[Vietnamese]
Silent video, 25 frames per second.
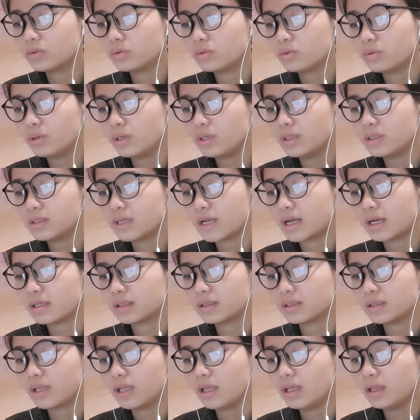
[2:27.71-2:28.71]
Tuy rằng
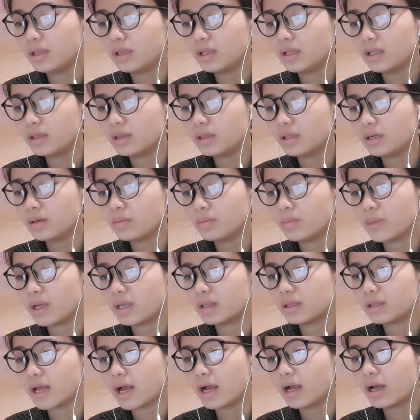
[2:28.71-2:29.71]
tin tức bế
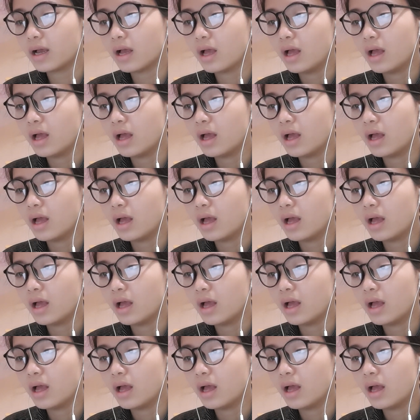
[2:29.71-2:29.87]
tắc,